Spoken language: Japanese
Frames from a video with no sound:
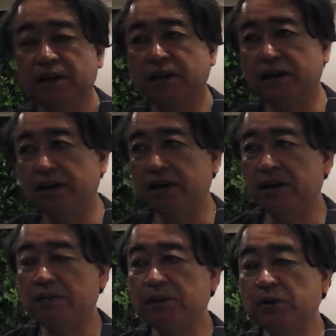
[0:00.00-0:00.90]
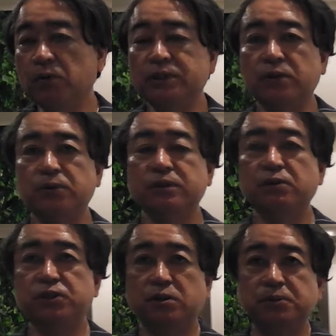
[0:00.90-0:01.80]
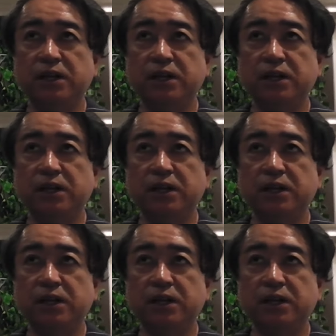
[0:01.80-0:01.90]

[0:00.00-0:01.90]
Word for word: えーまあ、今日大里君が後ろ向